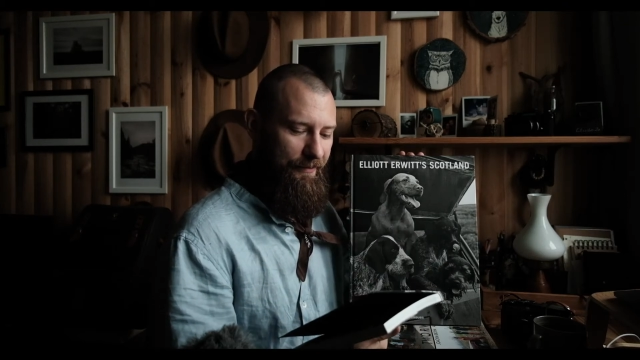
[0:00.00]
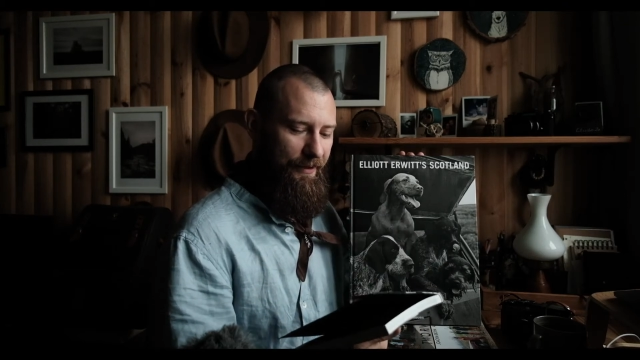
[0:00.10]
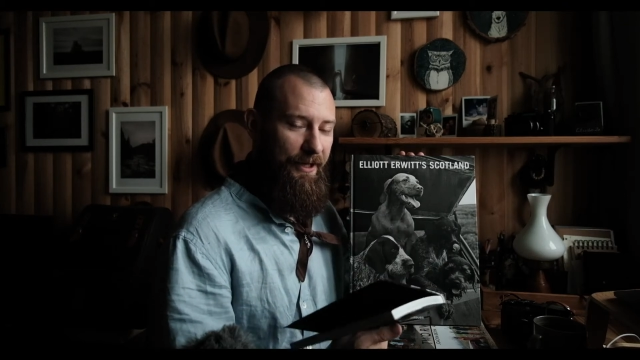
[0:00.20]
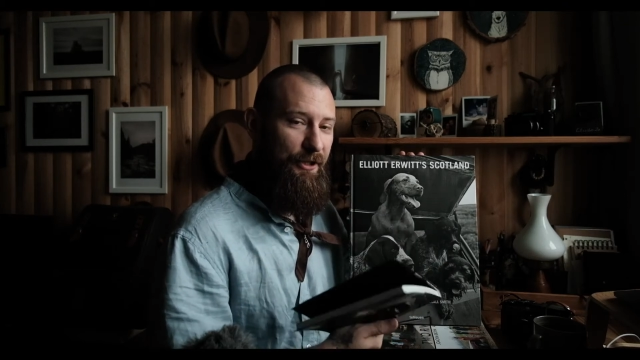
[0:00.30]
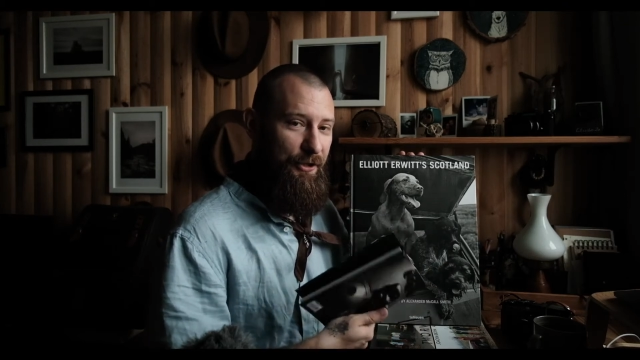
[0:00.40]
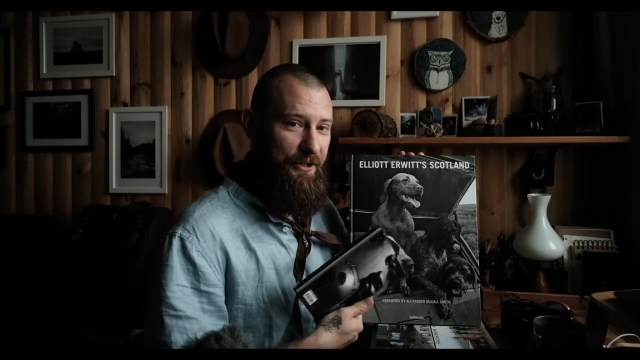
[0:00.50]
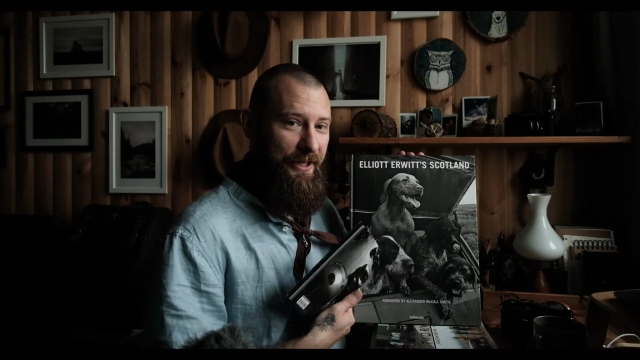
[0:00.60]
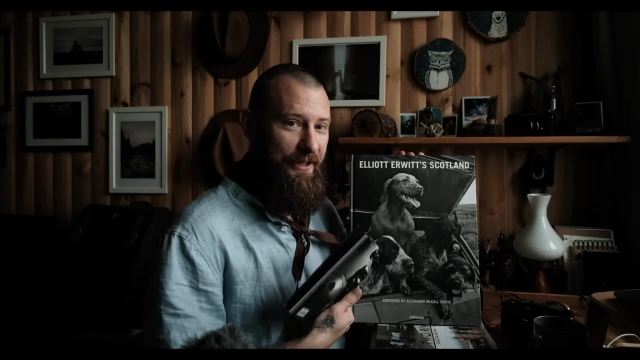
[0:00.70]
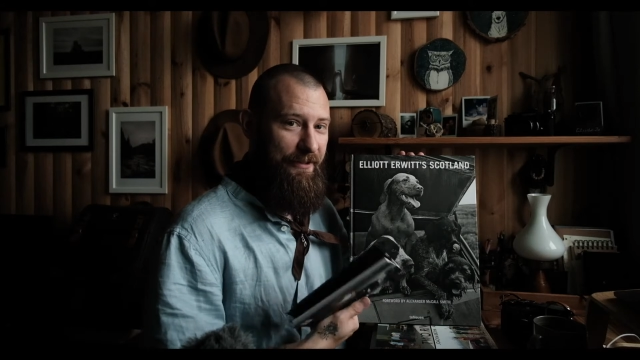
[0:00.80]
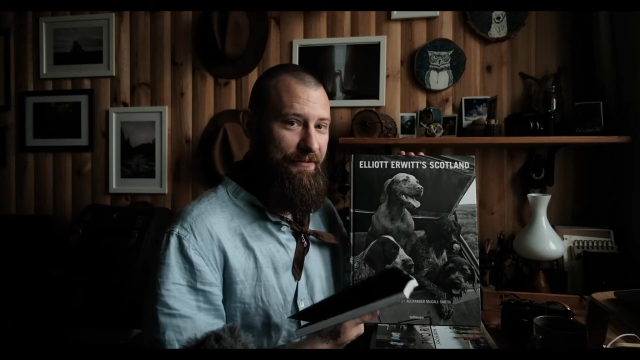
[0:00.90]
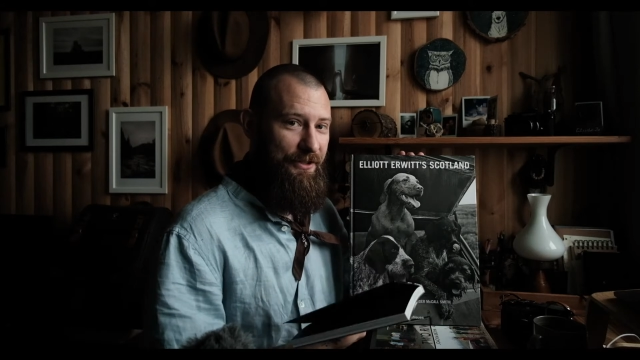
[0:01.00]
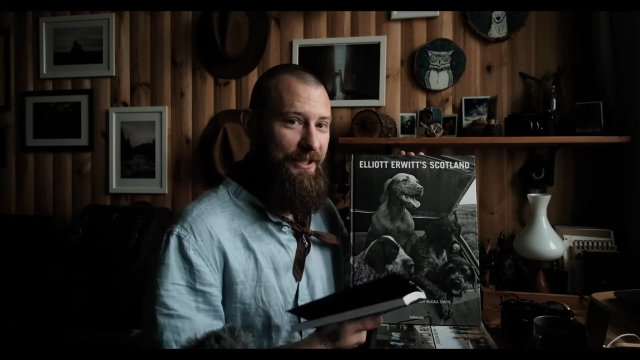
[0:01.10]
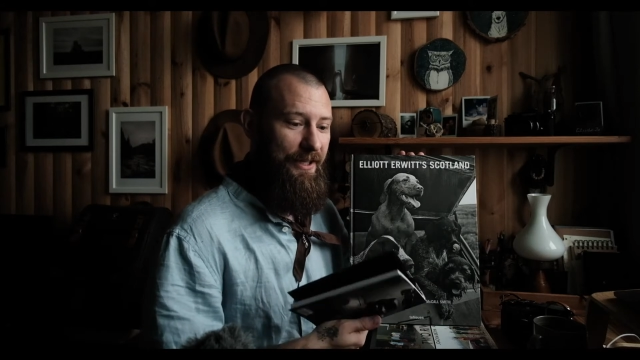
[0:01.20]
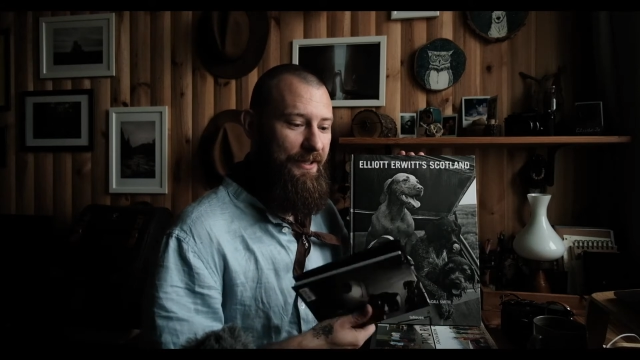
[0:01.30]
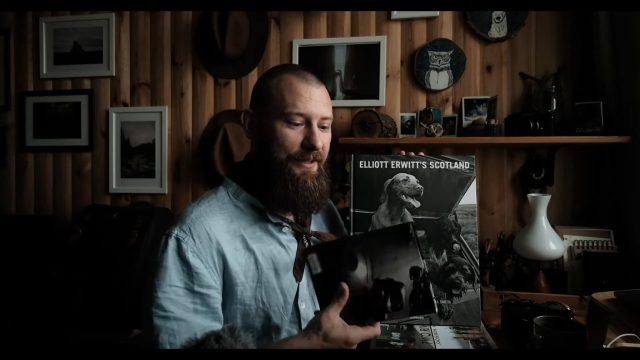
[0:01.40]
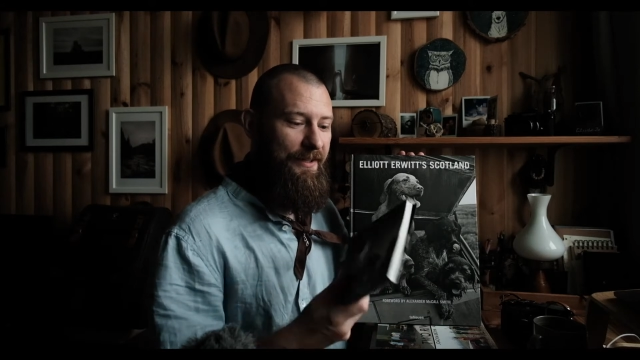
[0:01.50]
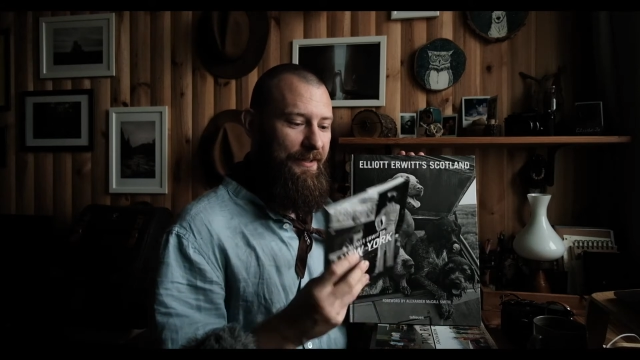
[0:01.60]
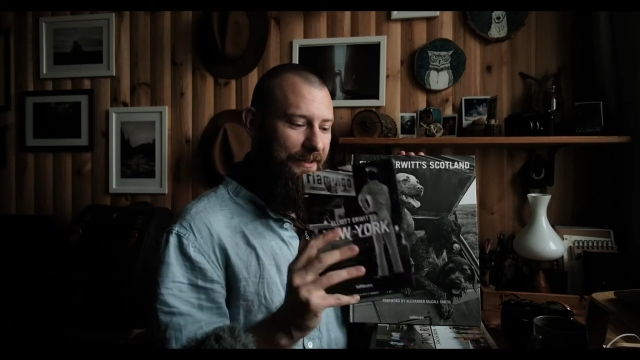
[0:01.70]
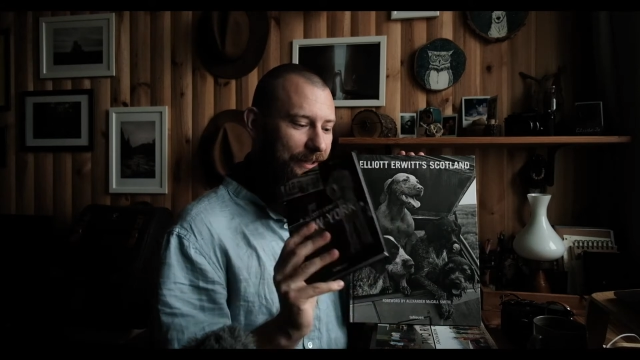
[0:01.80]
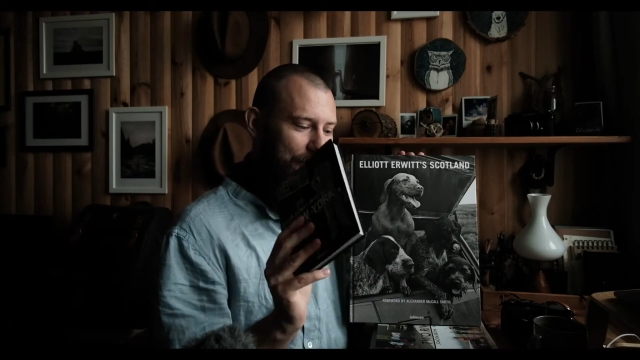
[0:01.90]
Eliota Erwita,
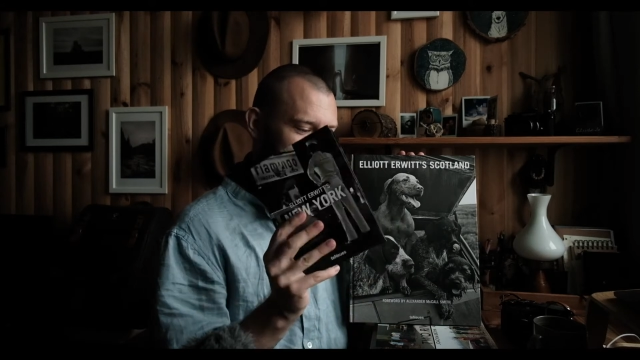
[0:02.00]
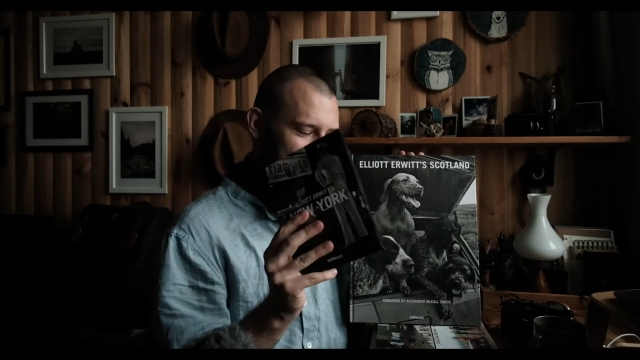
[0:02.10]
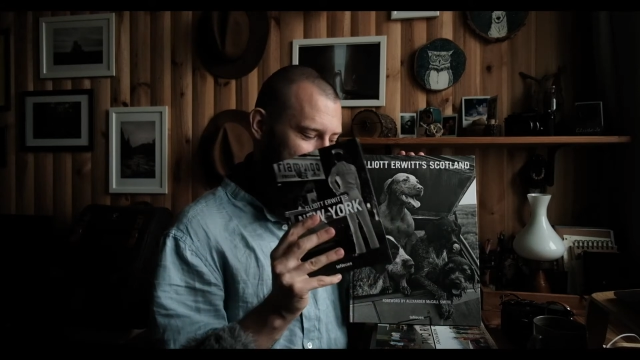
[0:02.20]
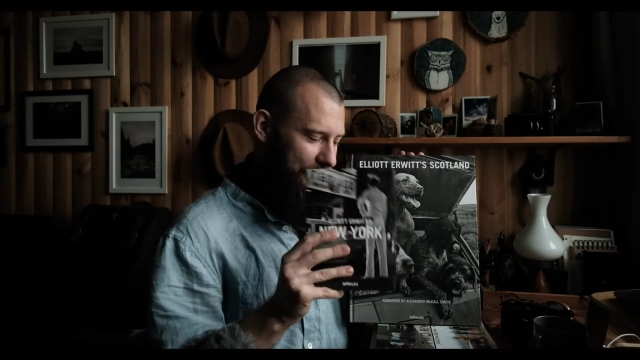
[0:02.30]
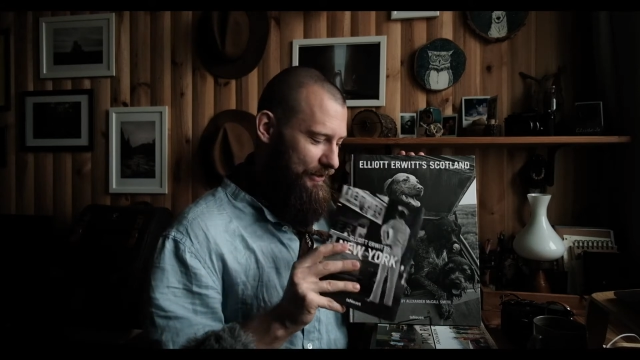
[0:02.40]
nawet w takiej